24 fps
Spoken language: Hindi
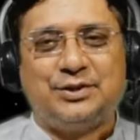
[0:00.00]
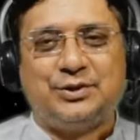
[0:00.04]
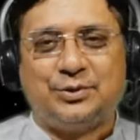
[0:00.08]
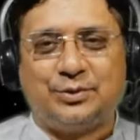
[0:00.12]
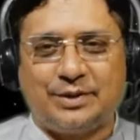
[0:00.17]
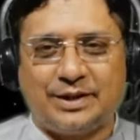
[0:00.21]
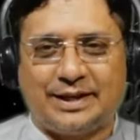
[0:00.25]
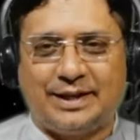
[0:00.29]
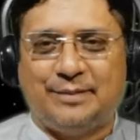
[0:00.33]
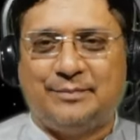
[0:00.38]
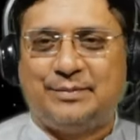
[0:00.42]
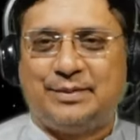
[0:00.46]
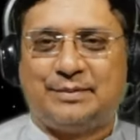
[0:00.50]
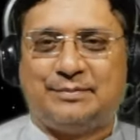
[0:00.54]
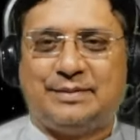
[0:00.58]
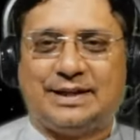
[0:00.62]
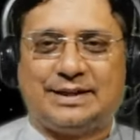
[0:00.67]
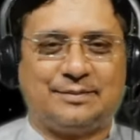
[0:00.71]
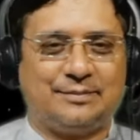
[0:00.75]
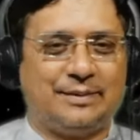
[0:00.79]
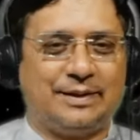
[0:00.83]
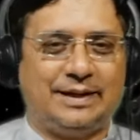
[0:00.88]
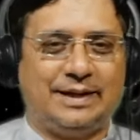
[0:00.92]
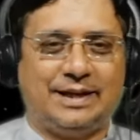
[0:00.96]
शुक्र है
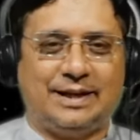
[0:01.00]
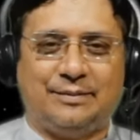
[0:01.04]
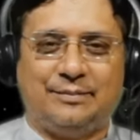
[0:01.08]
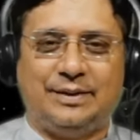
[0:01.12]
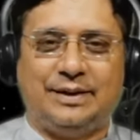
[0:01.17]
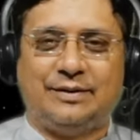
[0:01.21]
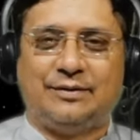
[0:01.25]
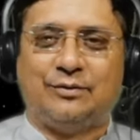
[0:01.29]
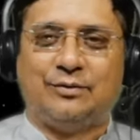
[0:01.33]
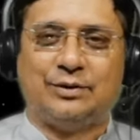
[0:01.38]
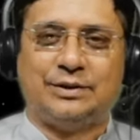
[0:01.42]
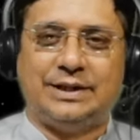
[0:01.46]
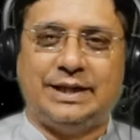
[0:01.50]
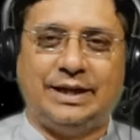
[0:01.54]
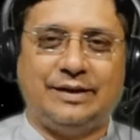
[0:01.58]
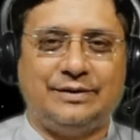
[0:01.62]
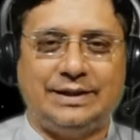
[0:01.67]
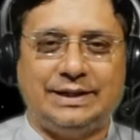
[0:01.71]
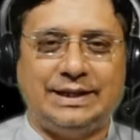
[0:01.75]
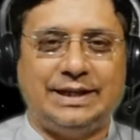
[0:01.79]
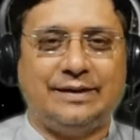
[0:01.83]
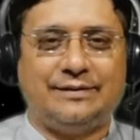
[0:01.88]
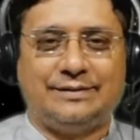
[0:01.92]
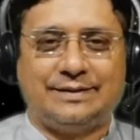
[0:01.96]
परमात्मा ने हमें वो
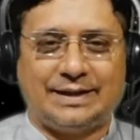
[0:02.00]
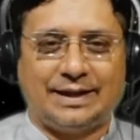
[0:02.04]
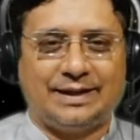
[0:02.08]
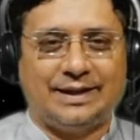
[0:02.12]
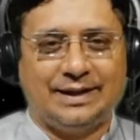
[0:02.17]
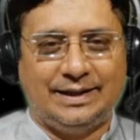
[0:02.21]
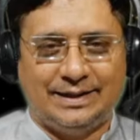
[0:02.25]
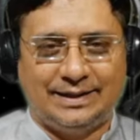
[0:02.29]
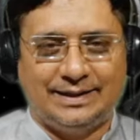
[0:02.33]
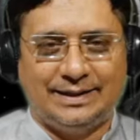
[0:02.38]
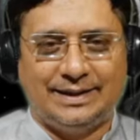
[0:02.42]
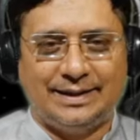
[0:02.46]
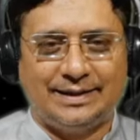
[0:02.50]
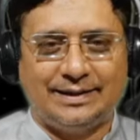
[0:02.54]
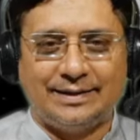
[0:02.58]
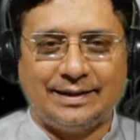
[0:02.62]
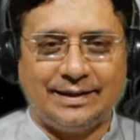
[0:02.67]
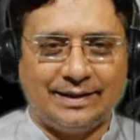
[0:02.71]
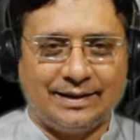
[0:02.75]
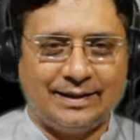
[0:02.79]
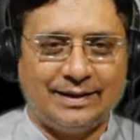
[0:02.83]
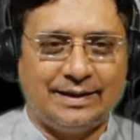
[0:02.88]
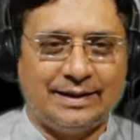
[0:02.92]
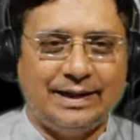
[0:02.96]
देवी देवता नहीं दिए
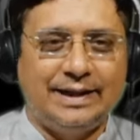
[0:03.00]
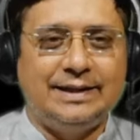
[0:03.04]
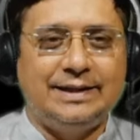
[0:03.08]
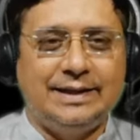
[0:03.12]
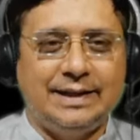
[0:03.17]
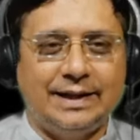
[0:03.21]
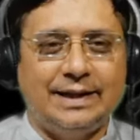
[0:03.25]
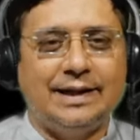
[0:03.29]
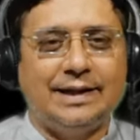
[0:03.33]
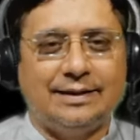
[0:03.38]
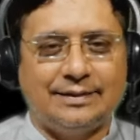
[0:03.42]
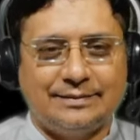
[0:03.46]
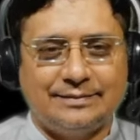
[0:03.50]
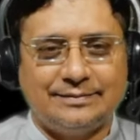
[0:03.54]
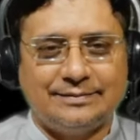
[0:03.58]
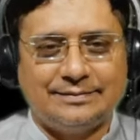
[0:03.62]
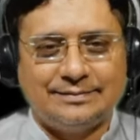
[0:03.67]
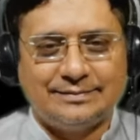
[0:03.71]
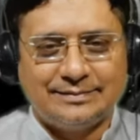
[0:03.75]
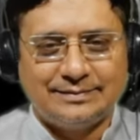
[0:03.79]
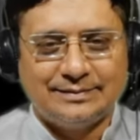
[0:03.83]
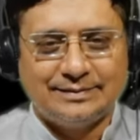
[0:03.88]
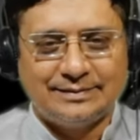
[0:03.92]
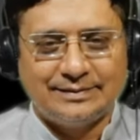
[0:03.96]
नहीं दिए ना
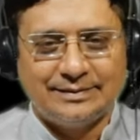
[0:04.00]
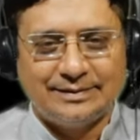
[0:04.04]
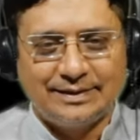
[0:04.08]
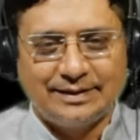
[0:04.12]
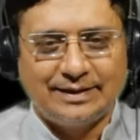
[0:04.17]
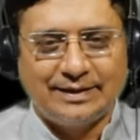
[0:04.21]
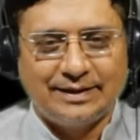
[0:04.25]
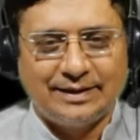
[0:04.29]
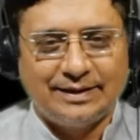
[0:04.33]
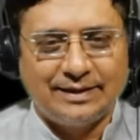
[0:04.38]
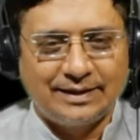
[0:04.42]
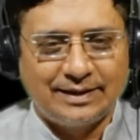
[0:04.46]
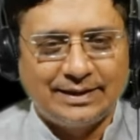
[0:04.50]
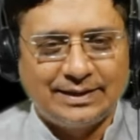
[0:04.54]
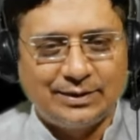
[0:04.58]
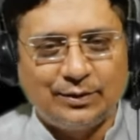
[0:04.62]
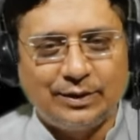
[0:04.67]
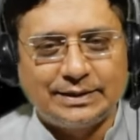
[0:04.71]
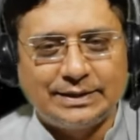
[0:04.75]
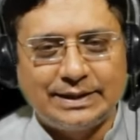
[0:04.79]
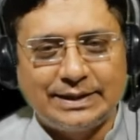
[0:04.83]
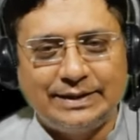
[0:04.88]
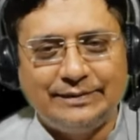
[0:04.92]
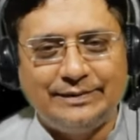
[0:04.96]
किसी
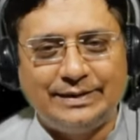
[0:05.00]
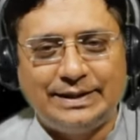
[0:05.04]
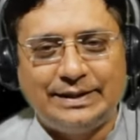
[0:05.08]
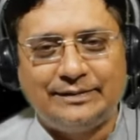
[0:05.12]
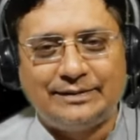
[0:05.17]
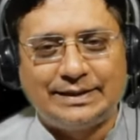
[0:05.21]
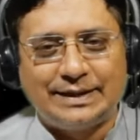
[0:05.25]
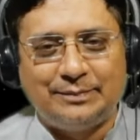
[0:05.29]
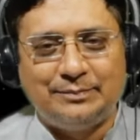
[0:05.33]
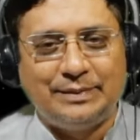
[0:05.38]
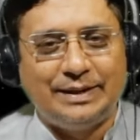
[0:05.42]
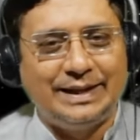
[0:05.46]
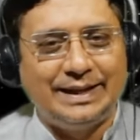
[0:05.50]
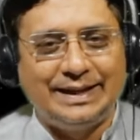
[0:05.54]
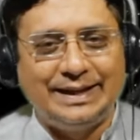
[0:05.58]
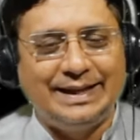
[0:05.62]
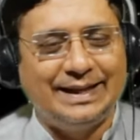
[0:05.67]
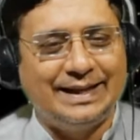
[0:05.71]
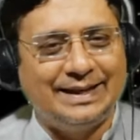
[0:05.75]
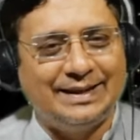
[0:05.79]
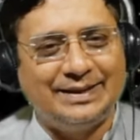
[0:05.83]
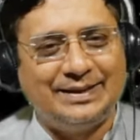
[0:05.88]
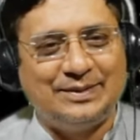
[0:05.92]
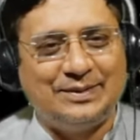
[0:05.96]
को ऐसे देवी देवता मिले
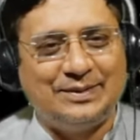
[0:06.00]
नहीं ना